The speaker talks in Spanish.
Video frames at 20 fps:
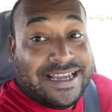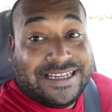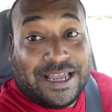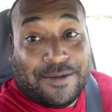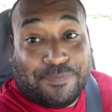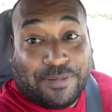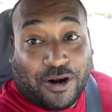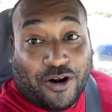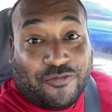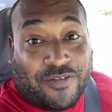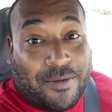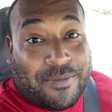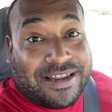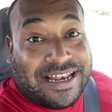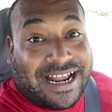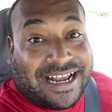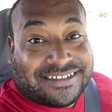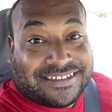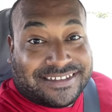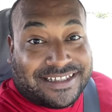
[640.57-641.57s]
Y espero
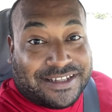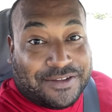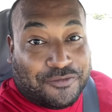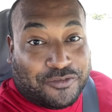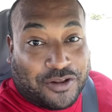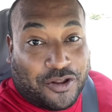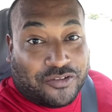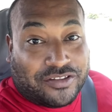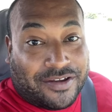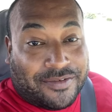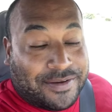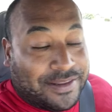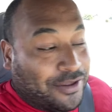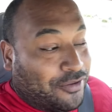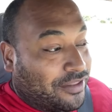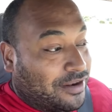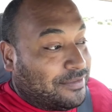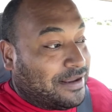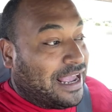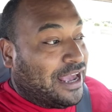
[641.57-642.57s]
familia que se estén disfrutando este video
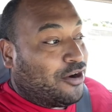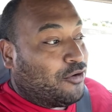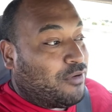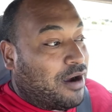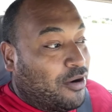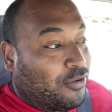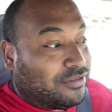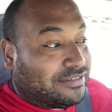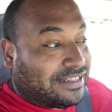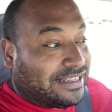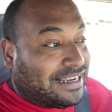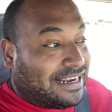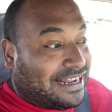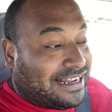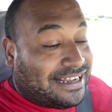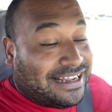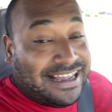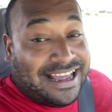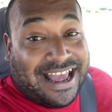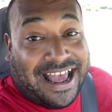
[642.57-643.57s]
del viajero Juan
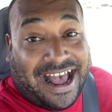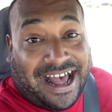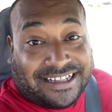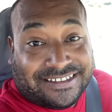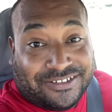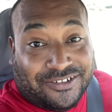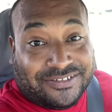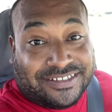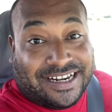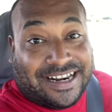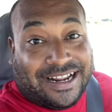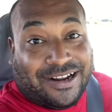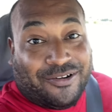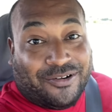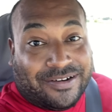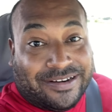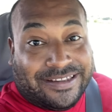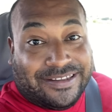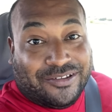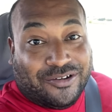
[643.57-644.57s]
Ortega, haciendo este
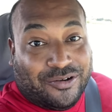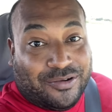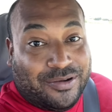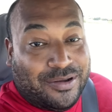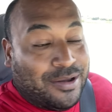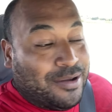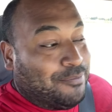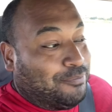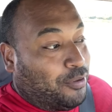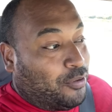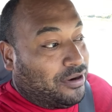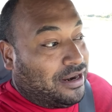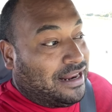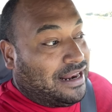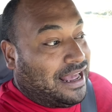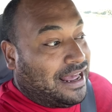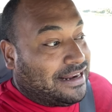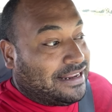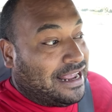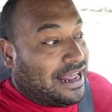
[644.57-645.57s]
recorrido por el
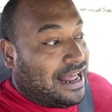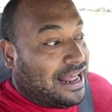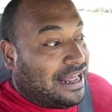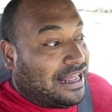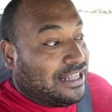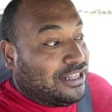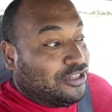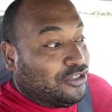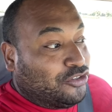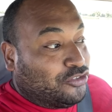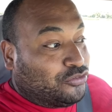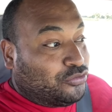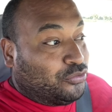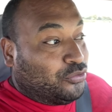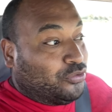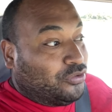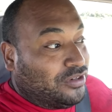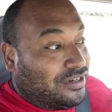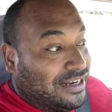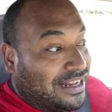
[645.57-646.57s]
área
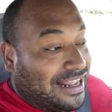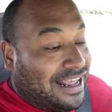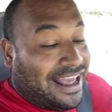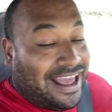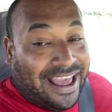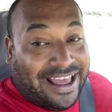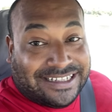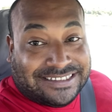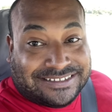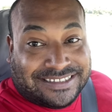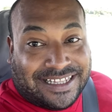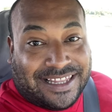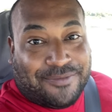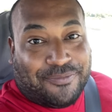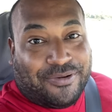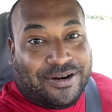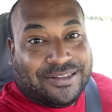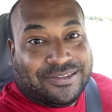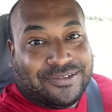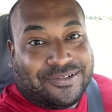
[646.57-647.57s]
sur este de
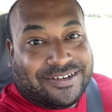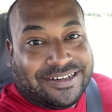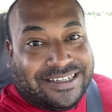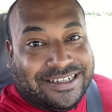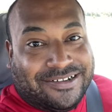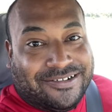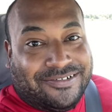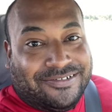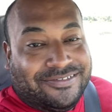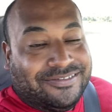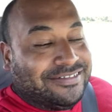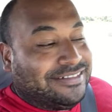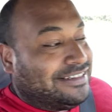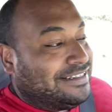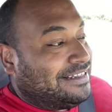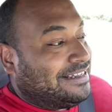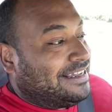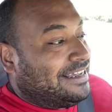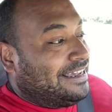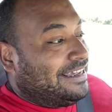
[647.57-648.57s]
Puerto Rico.
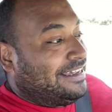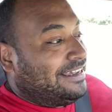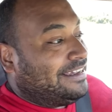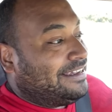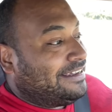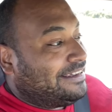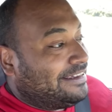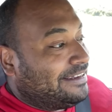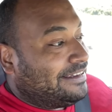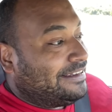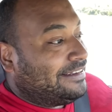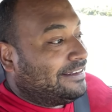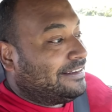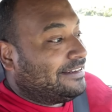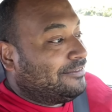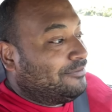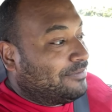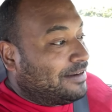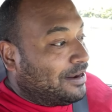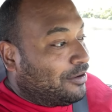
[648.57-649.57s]
Eh,
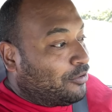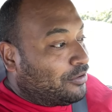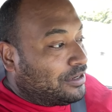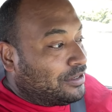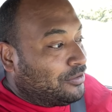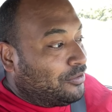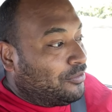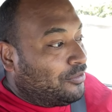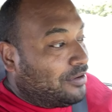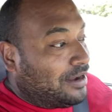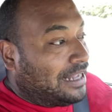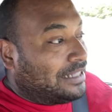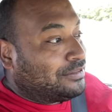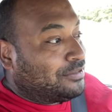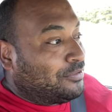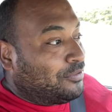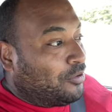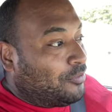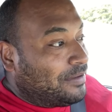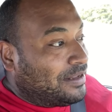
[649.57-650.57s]
un recorrido
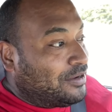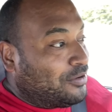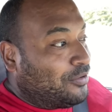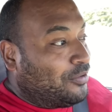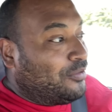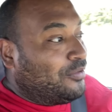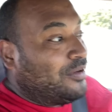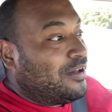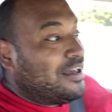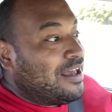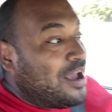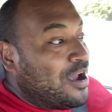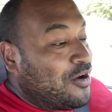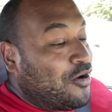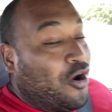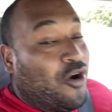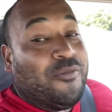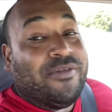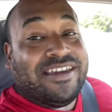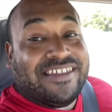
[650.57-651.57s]
gastronómico,
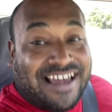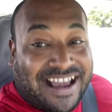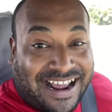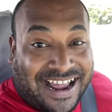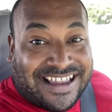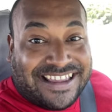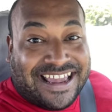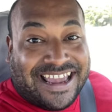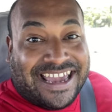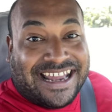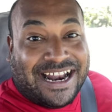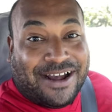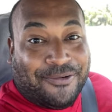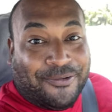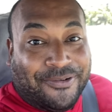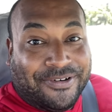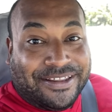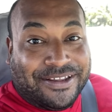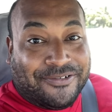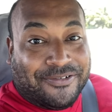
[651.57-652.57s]
comida callejera
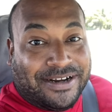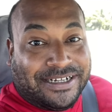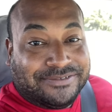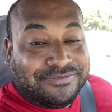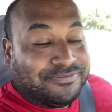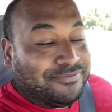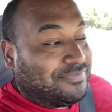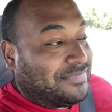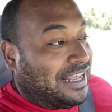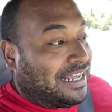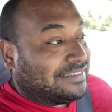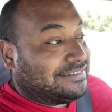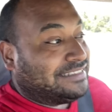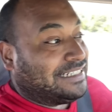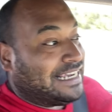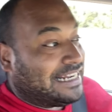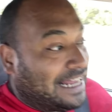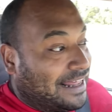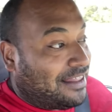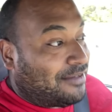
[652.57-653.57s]
boricua. Así
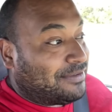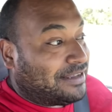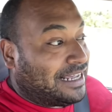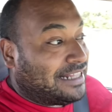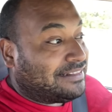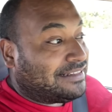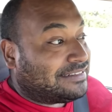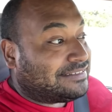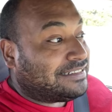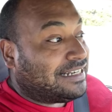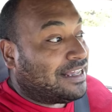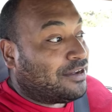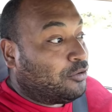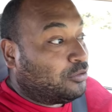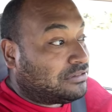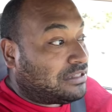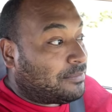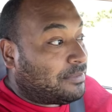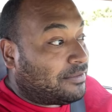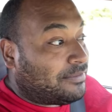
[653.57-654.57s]
que nada, mi gente, si les
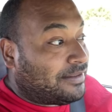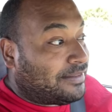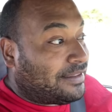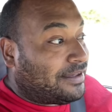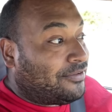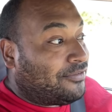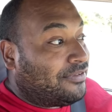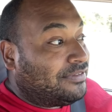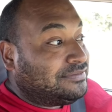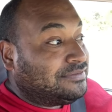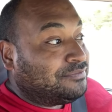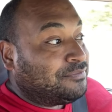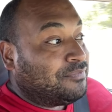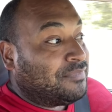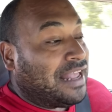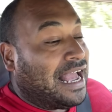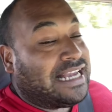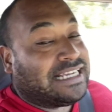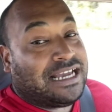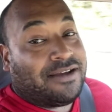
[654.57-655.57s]
gusta mi video,
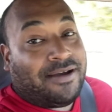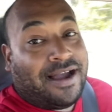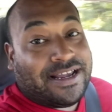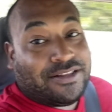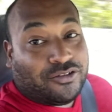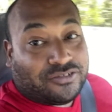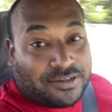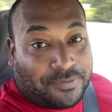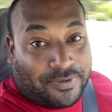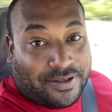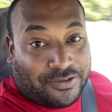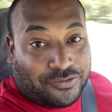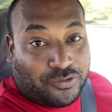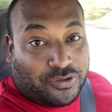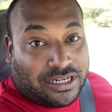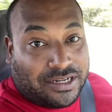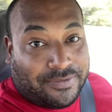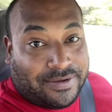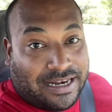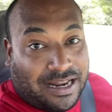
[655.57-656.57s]
aquí abajito se pueden
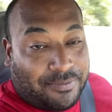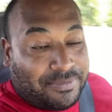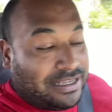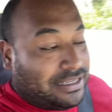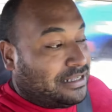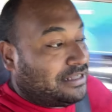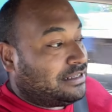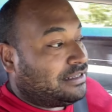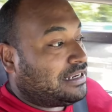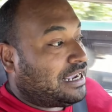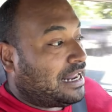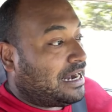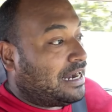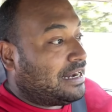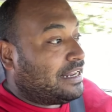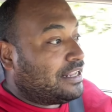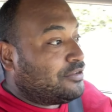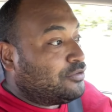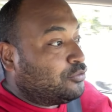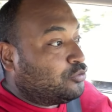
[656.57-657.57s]
suscribir a mi canal
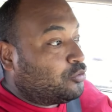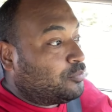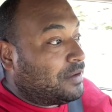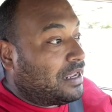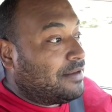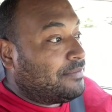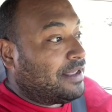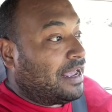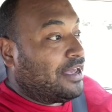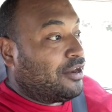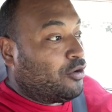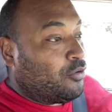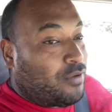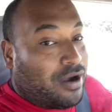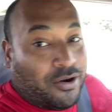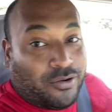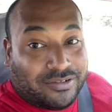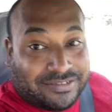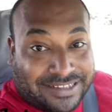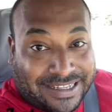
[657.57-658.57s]
de YouTube, El Viajero
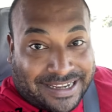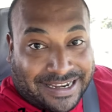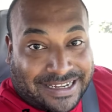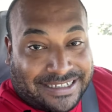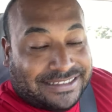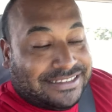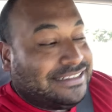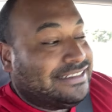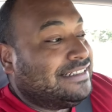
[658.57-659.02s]
Juan Ortega.